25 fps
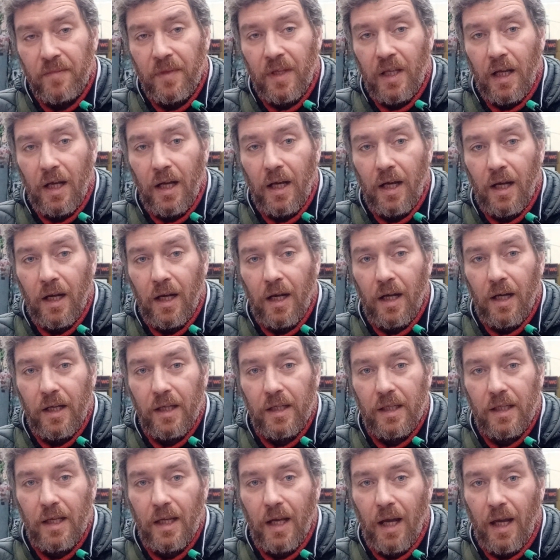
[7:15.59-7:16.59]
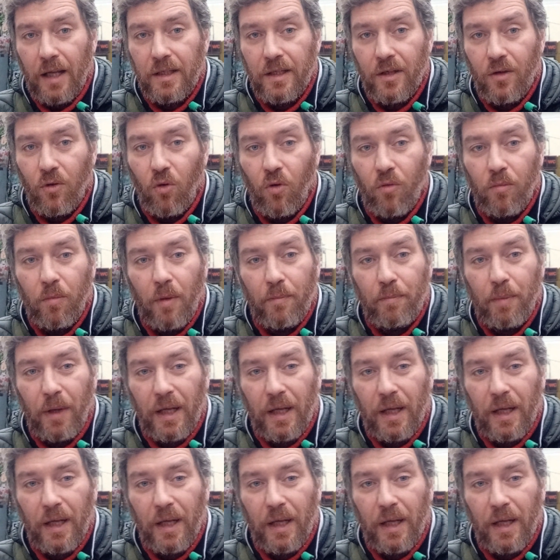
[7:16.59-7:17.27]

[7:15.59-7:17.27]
а, и они оба